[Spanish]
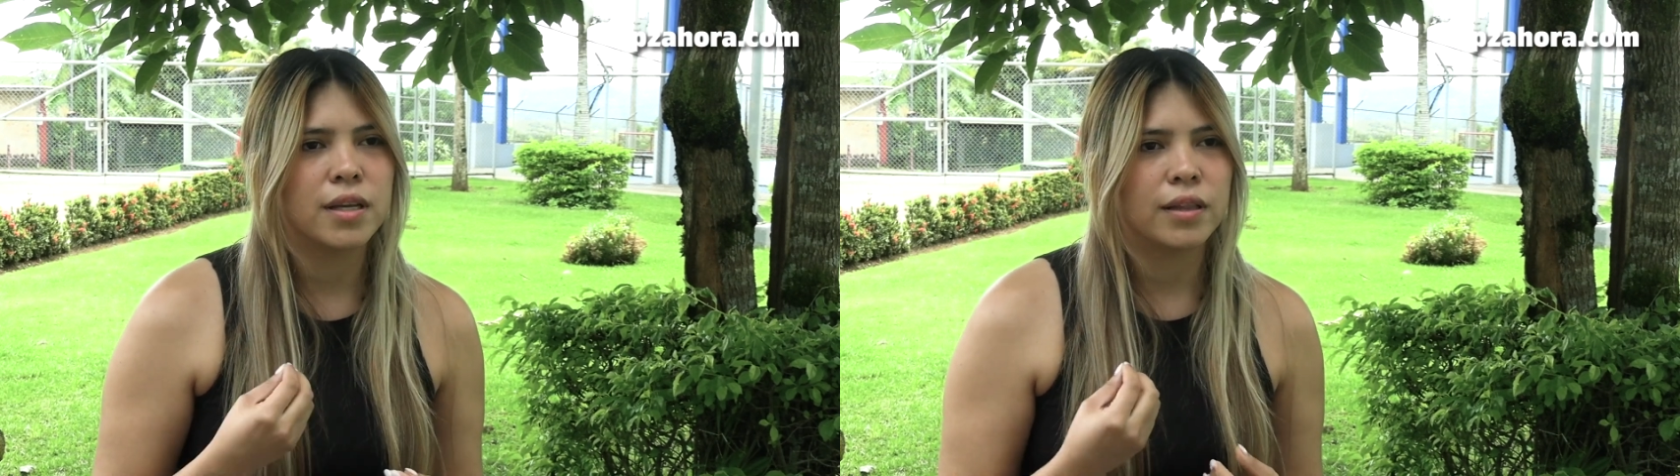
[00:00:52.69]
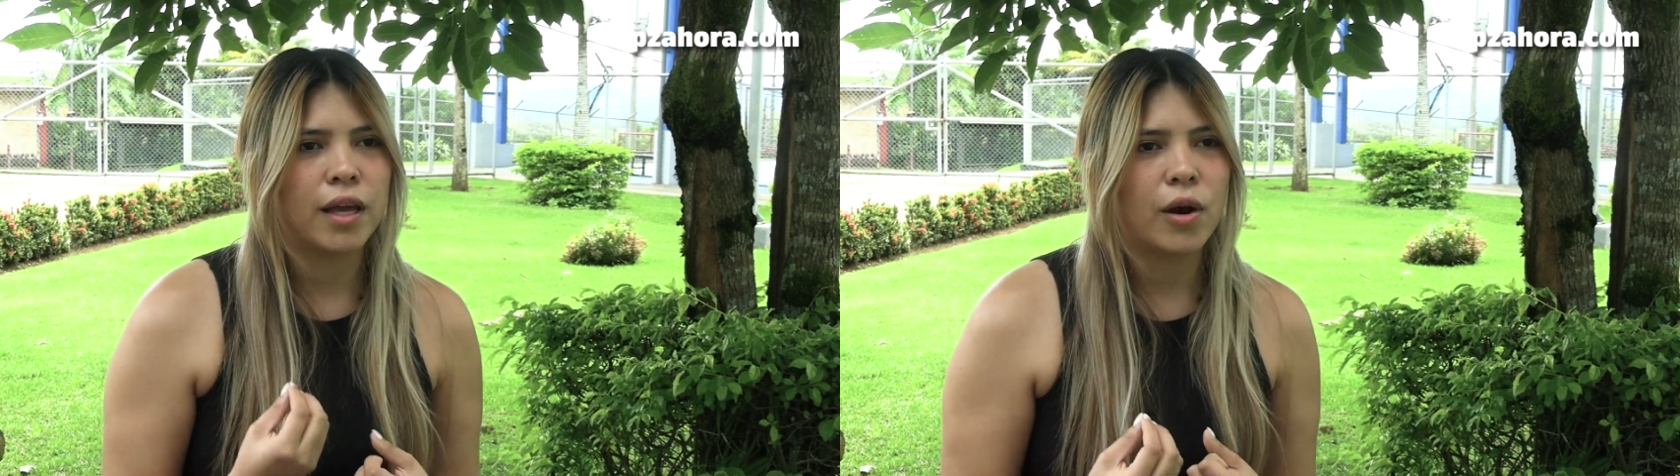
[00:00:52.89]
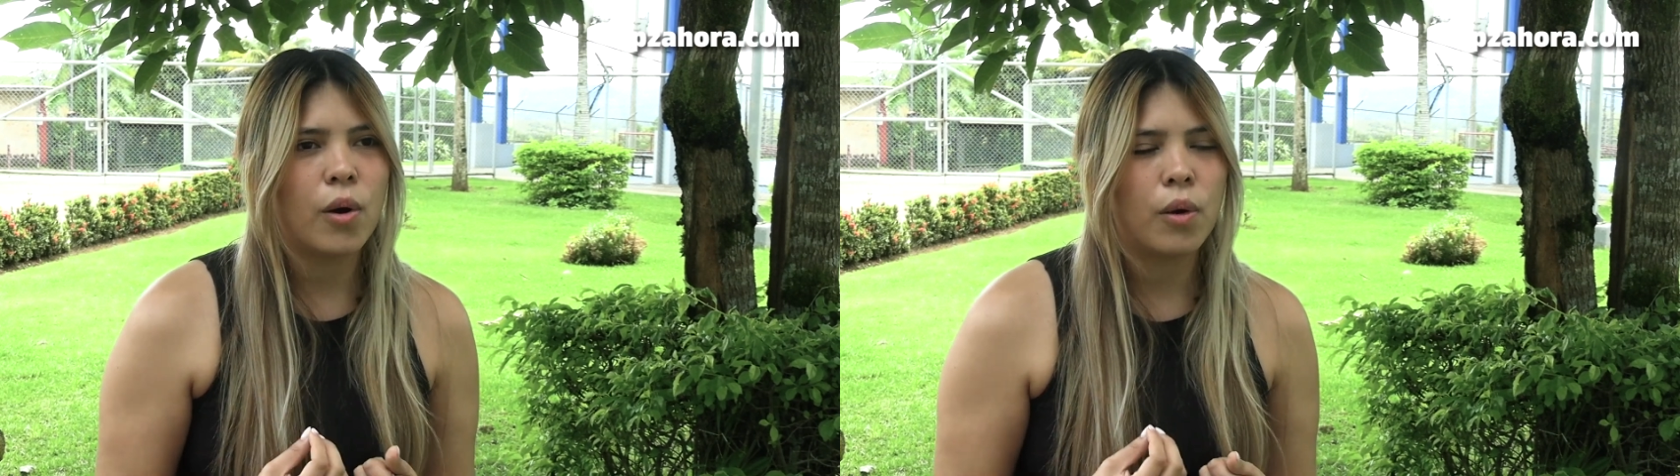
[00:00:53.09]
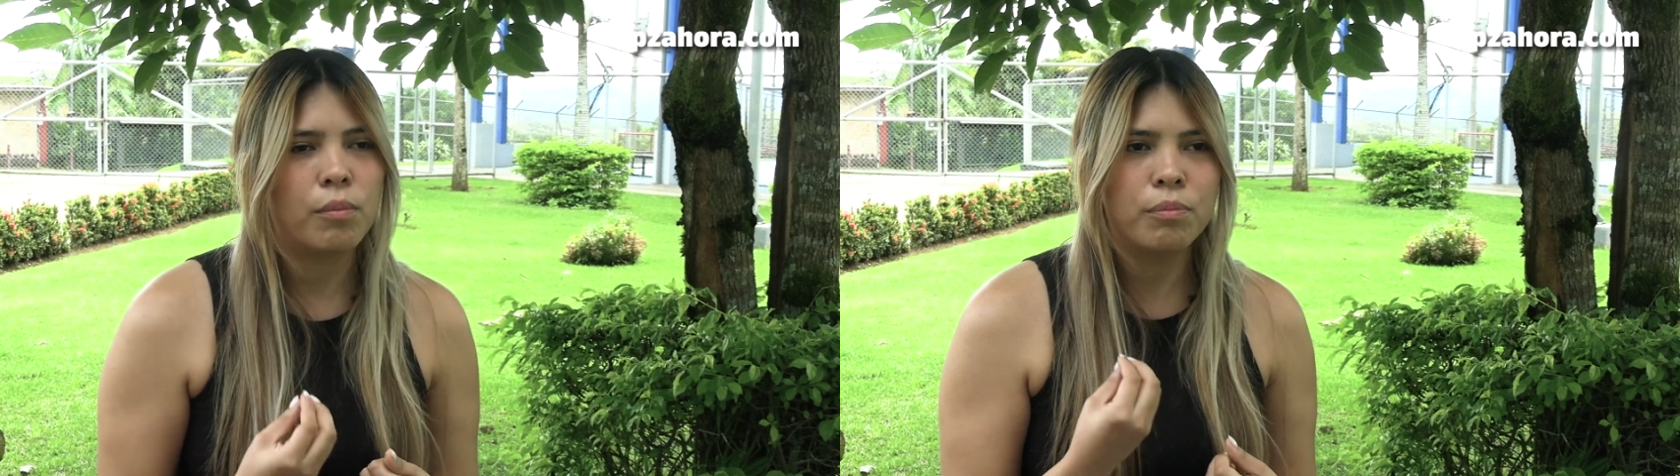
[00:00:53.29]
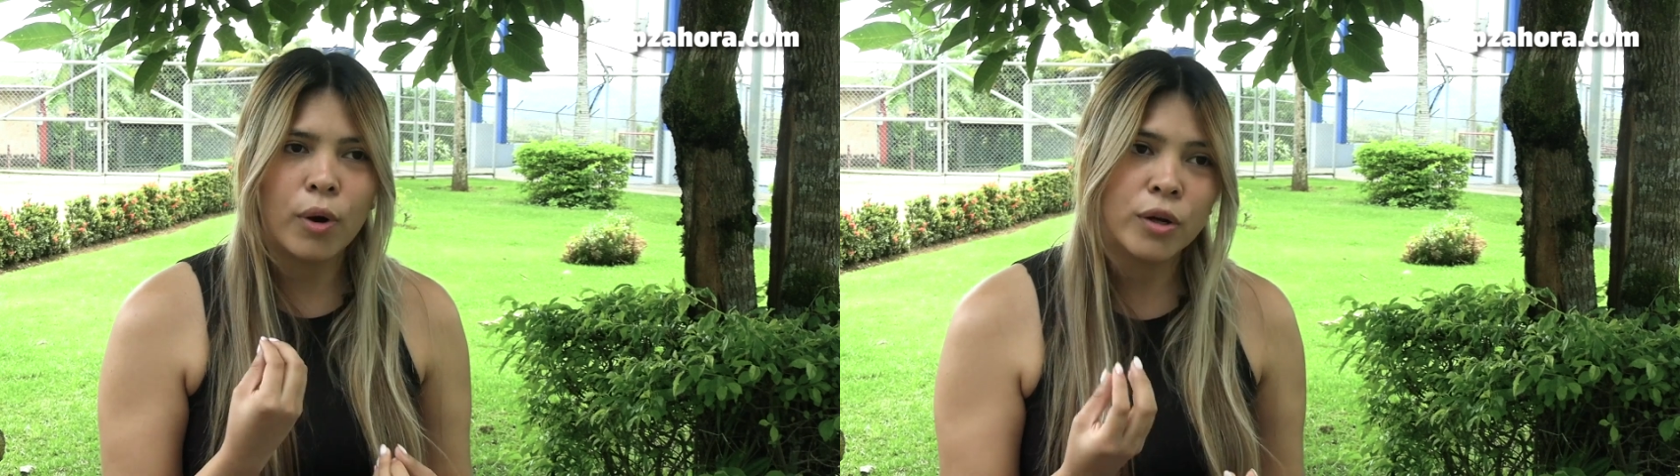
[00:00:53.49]
que tengo
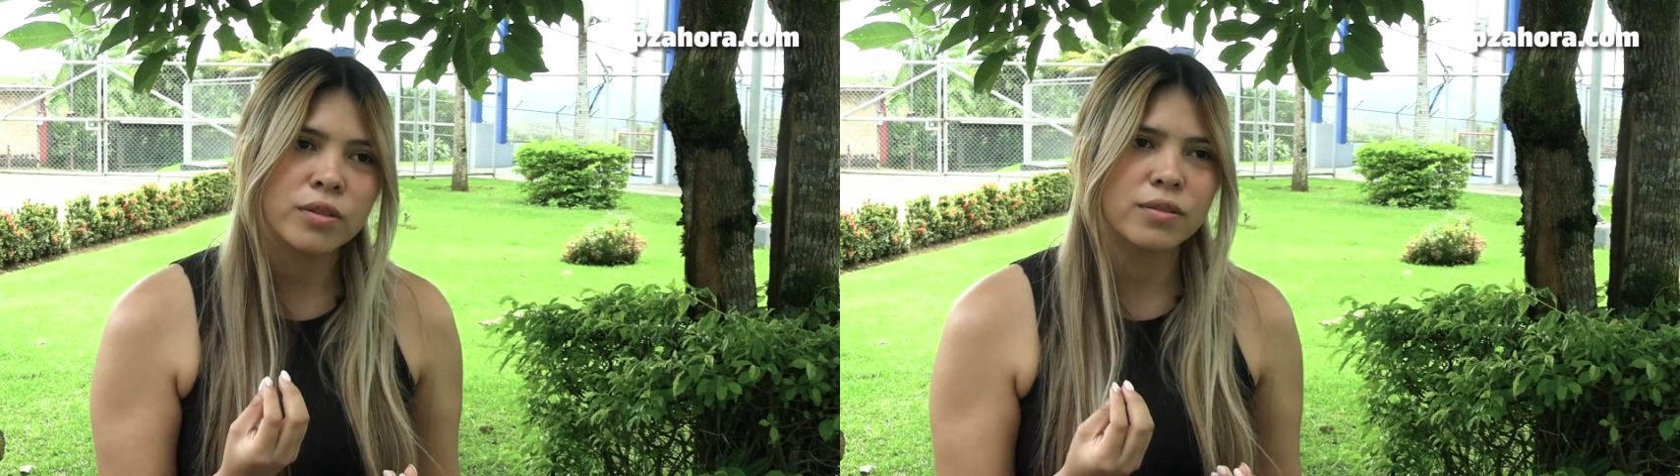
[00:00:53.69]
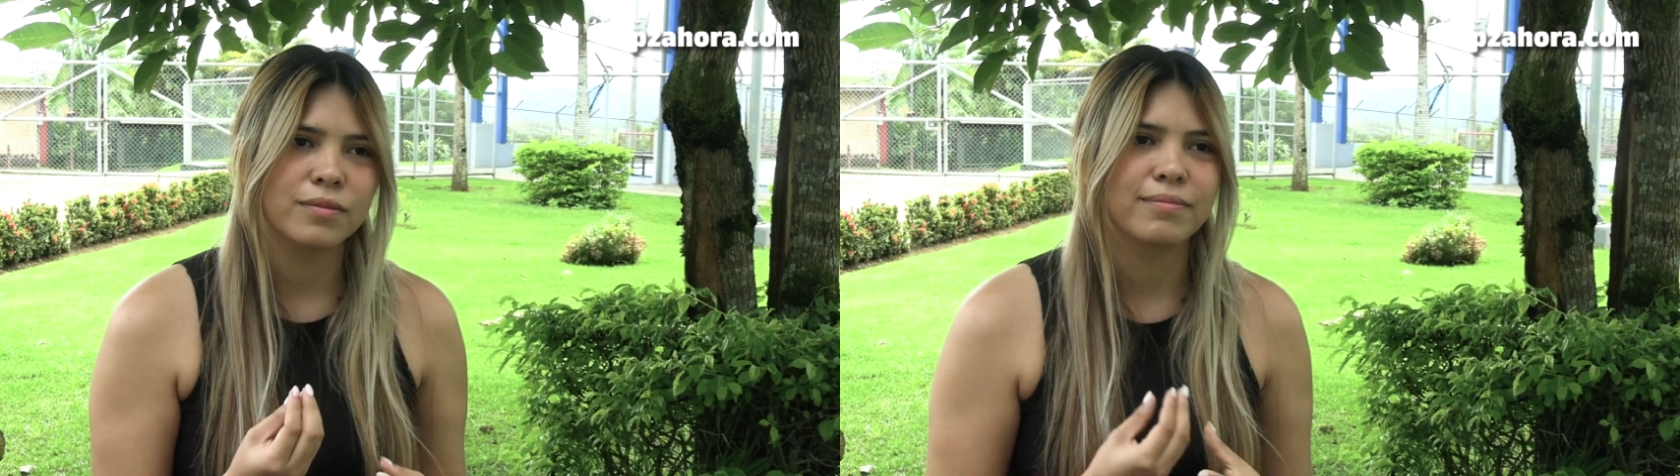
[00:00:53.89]
voz,